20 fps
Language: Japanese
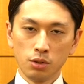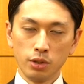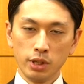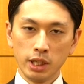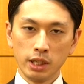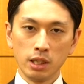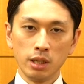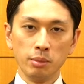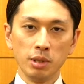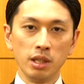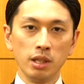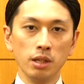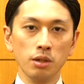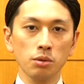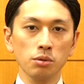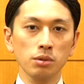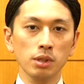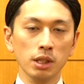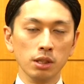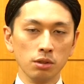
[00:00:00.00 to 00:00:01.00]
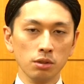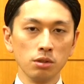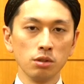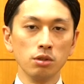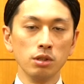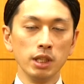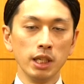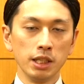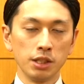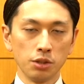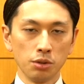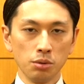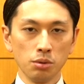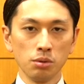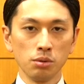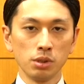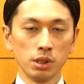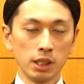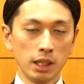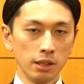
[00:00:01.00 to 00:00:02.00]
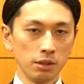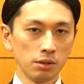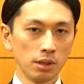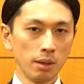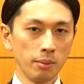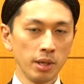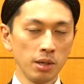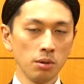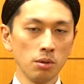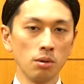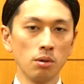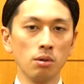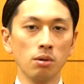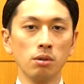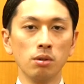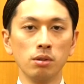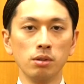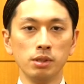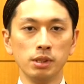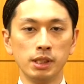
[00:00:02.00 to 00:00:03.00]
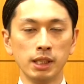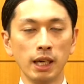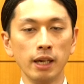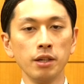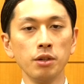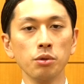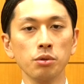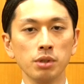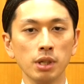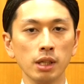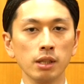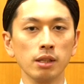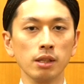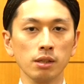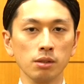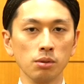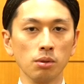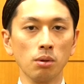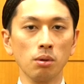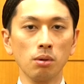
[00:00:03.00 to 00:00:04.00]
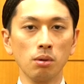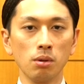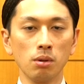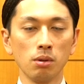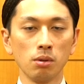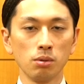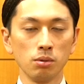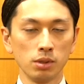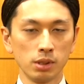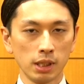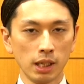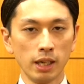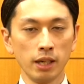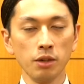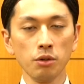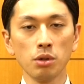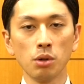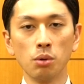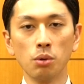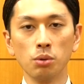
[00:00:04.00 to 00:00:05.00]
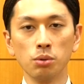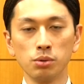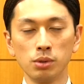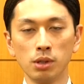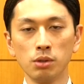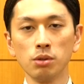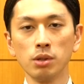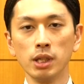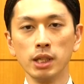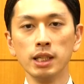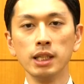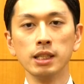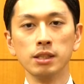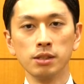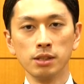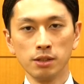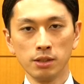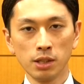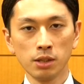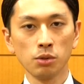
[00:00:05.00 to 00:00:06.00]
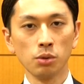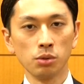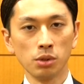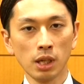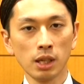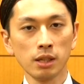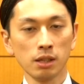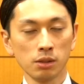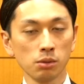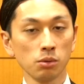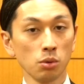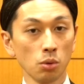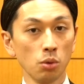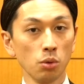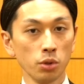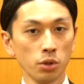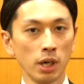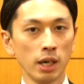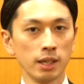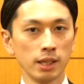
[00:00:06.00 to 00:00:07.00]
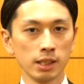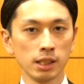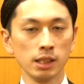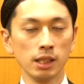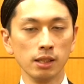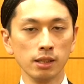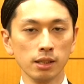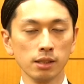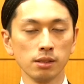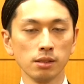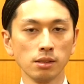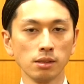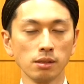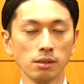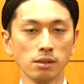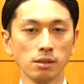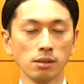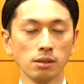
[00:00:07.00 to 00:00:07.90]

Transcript: クリエイティビティを生んでいくクリエーションをしていくための材料になっていくとこの材料は豊富な方がいいですよねとただこういう話なんです